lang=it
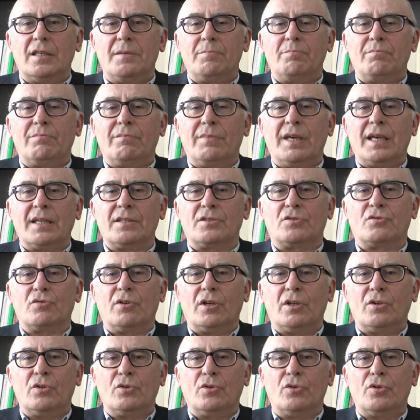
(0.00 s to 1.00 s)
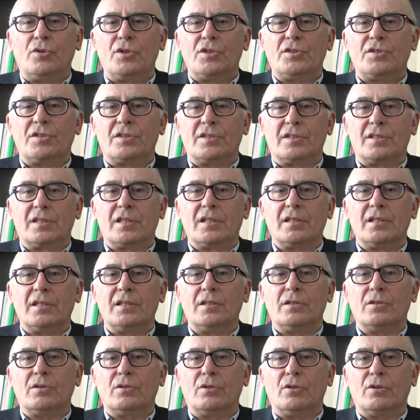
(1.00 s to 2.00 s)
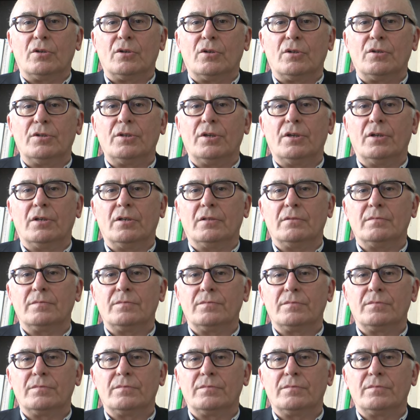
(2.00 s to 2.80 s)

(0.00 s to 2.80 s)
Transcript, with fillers: in mezzo a noi sì o no.